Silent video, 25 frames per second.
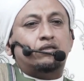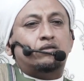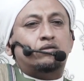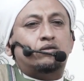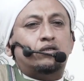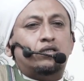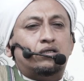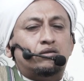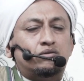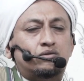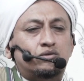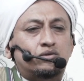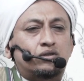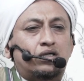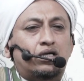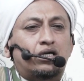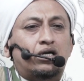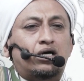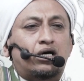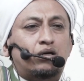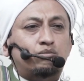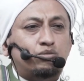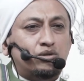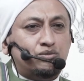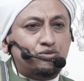dan
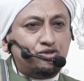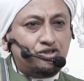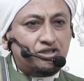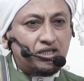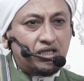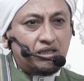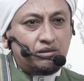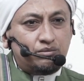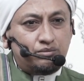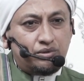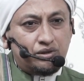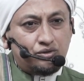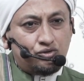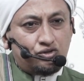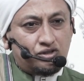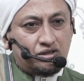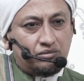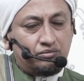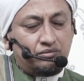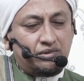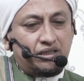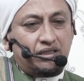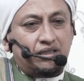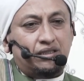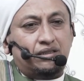Al-Habib Zain bin
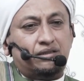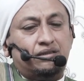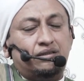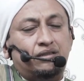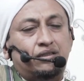Samid.